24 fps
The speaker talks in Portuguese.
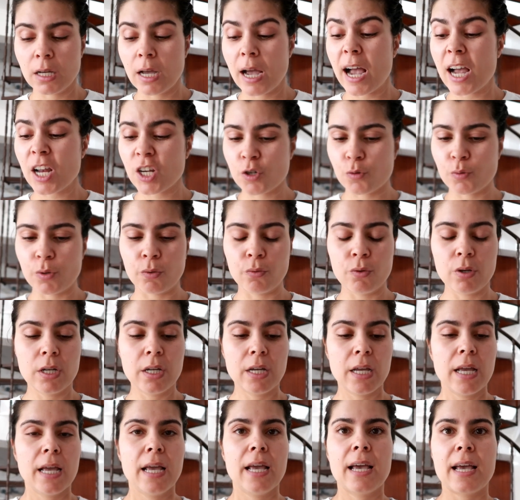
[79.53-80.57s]
Acho eu. Uh,
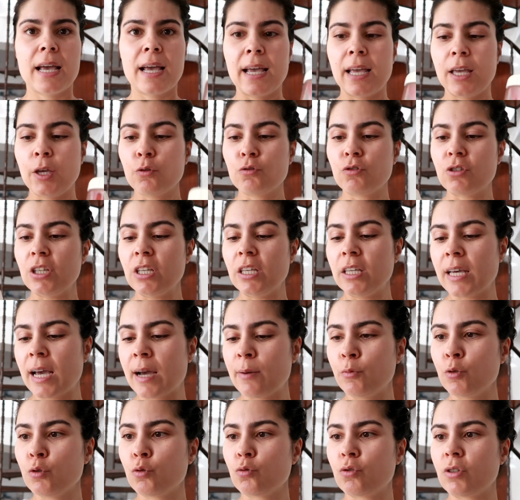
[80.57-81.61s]
eu tinha
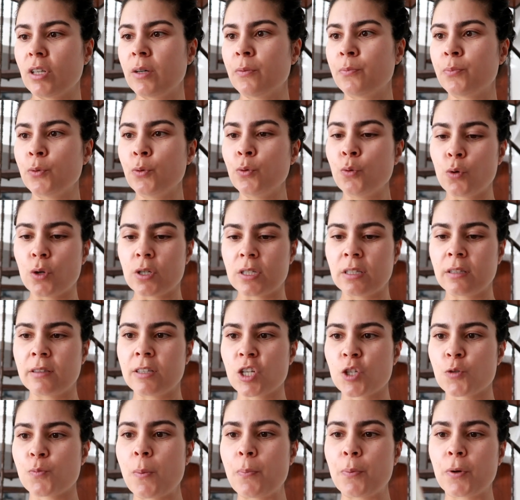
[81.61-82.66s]
há muito tempo um coisinho
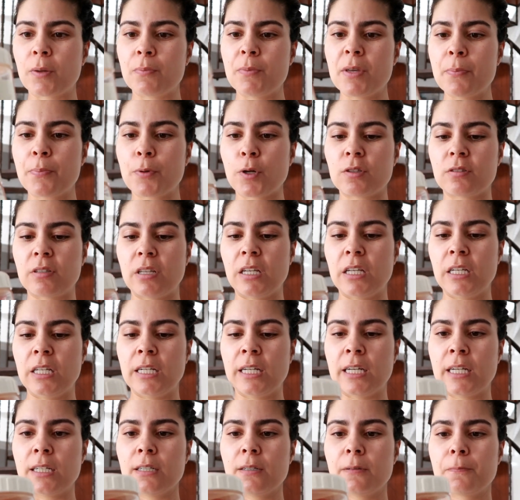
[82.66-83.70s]
deste para pôr a minha
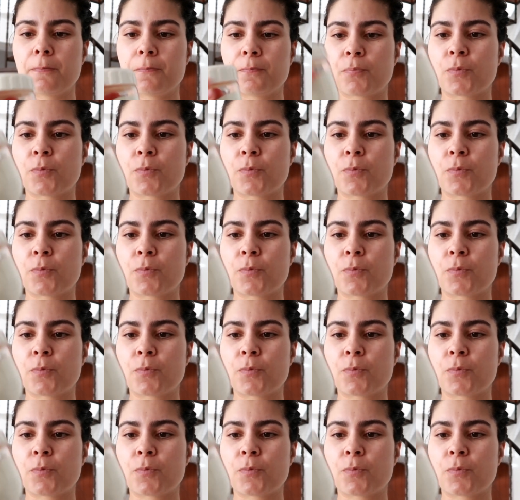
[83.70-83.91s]
proteína.